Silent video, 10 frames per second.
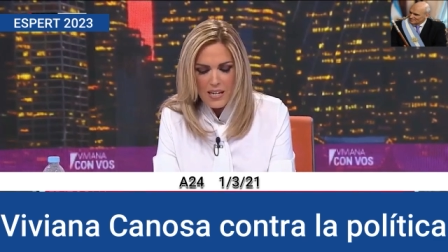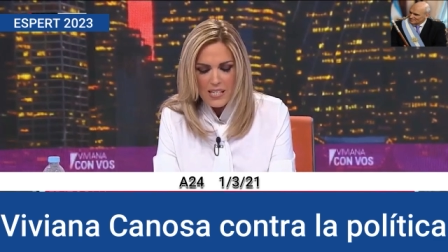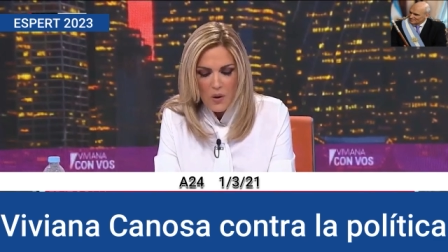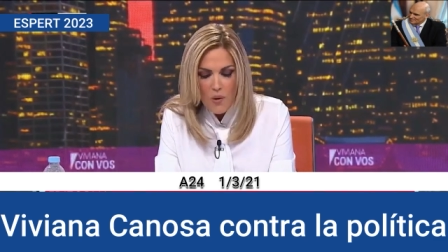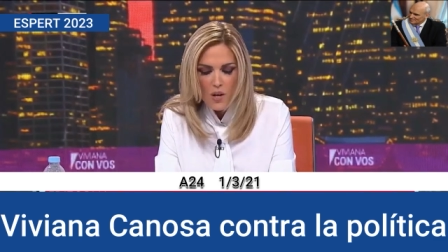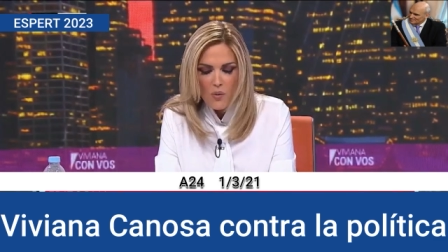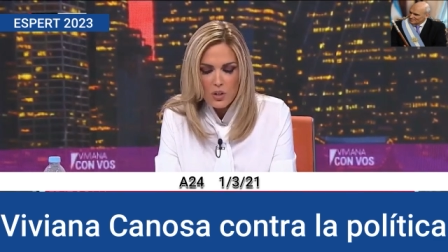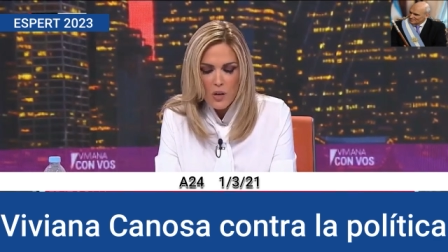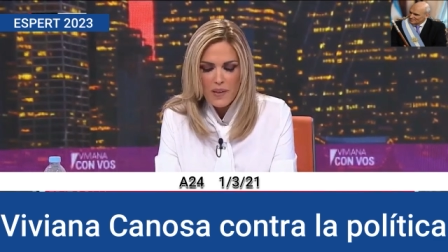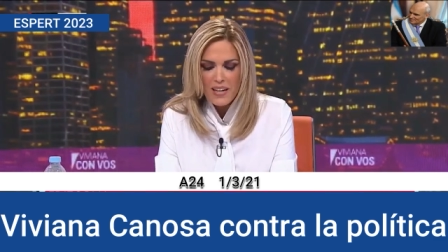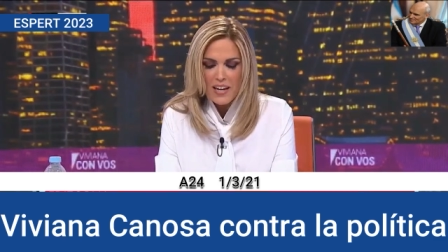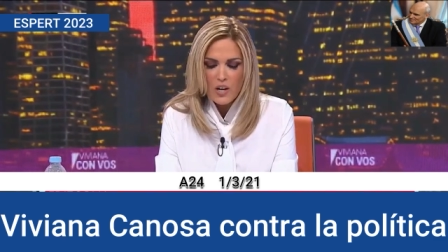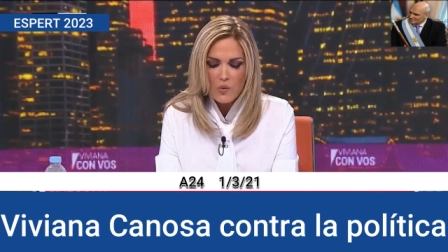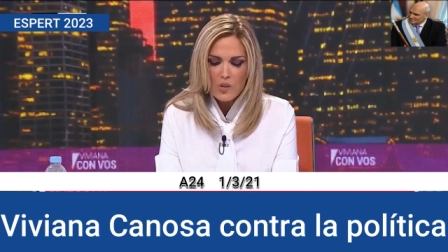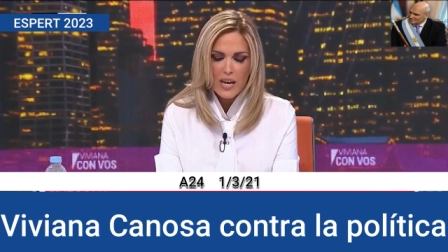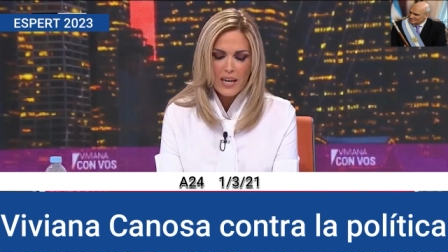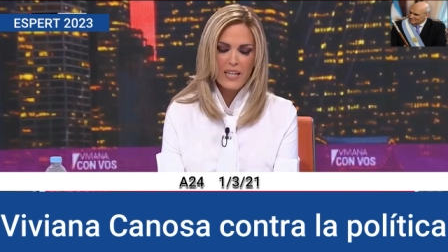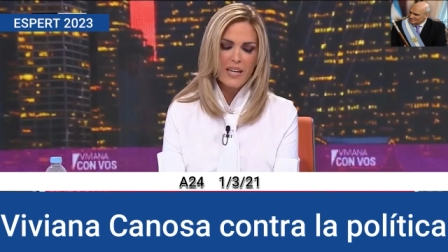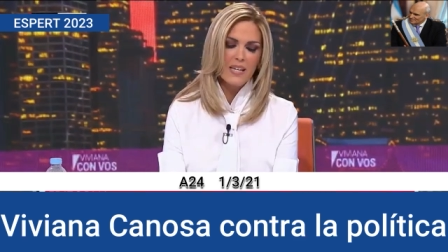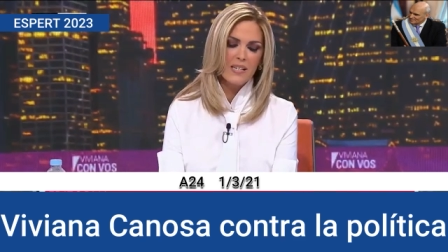¿Se acuerdan cuando le pedí la renuncia a
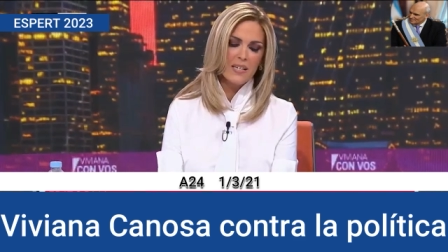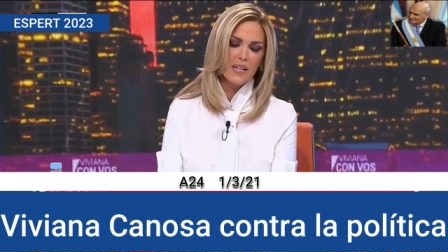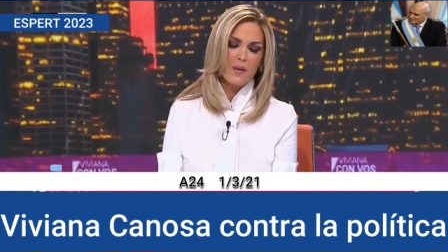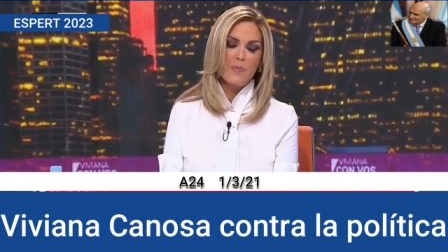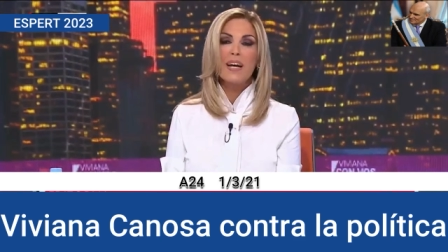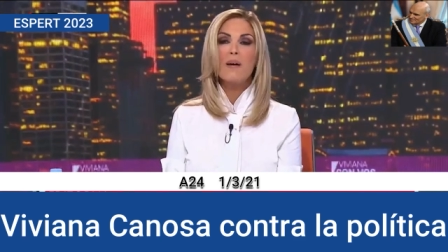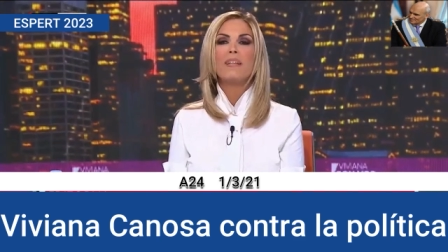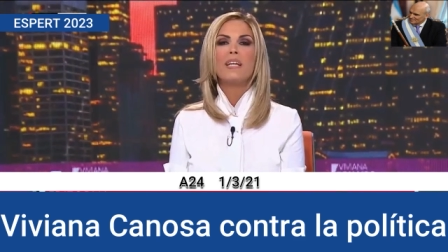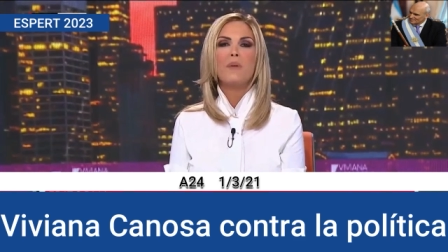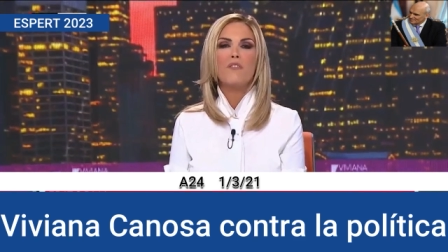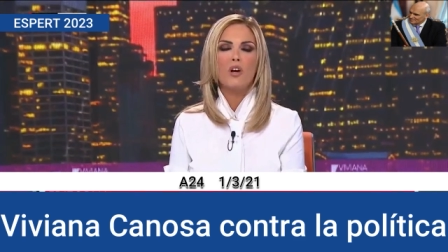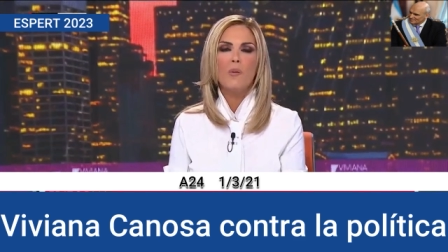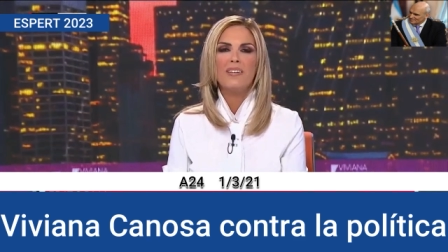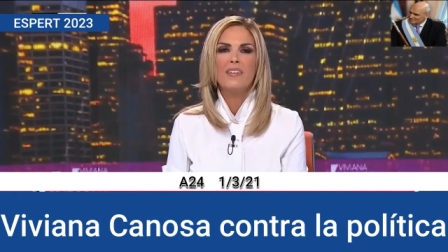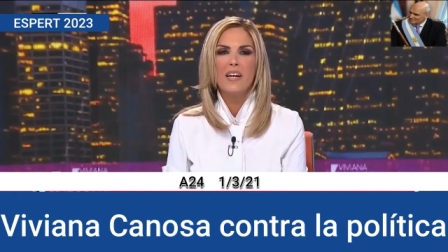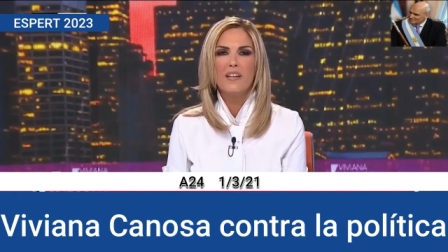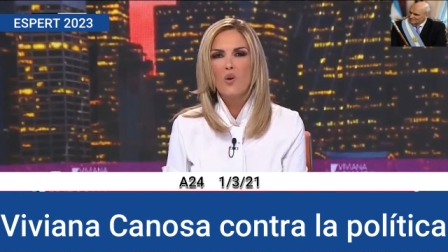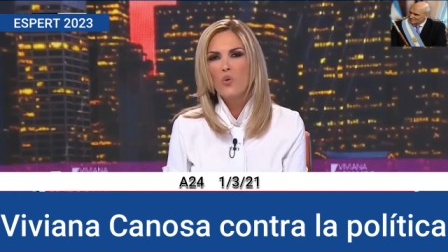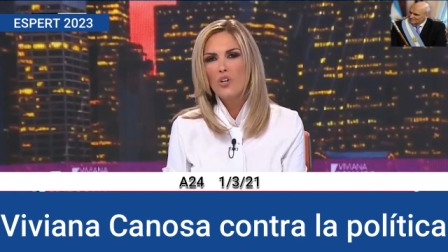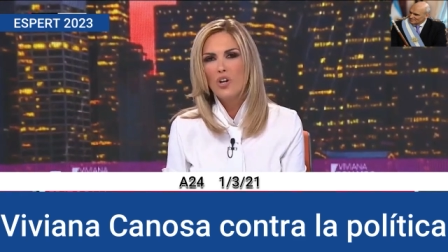Ginés en plena pandemia? Fue el 23 de
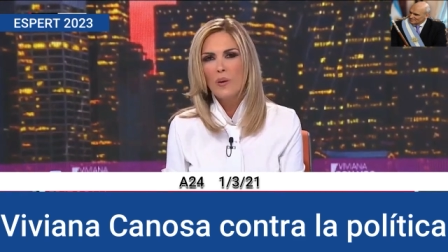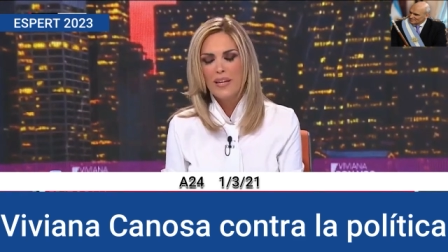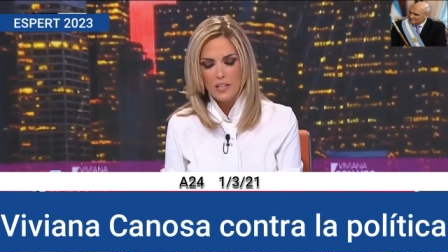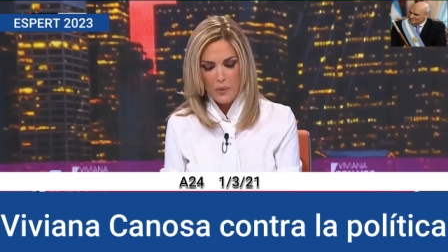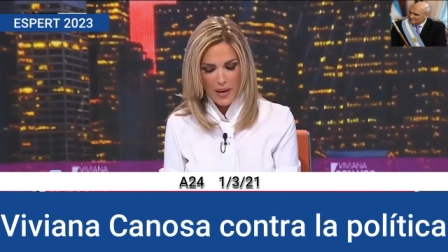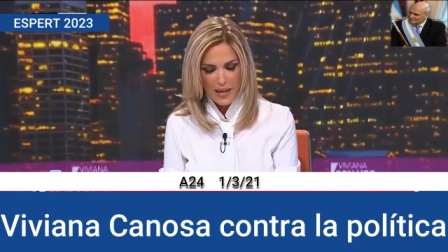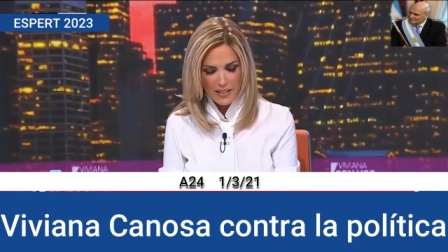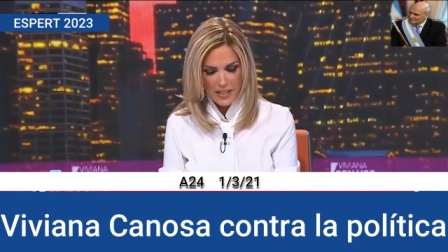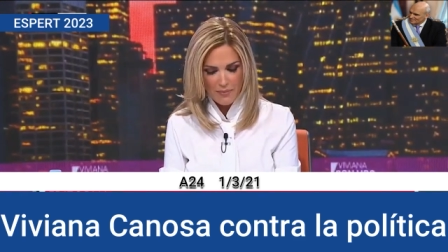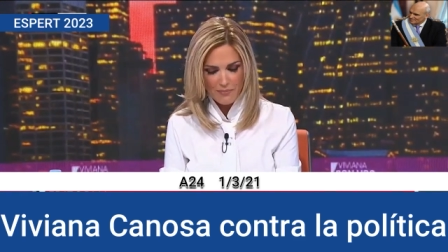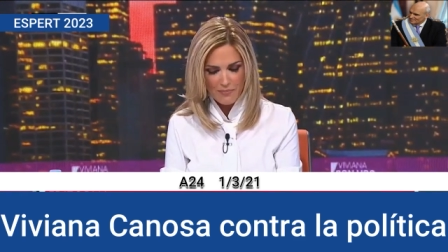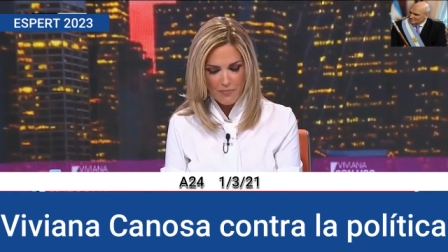julio del 2020.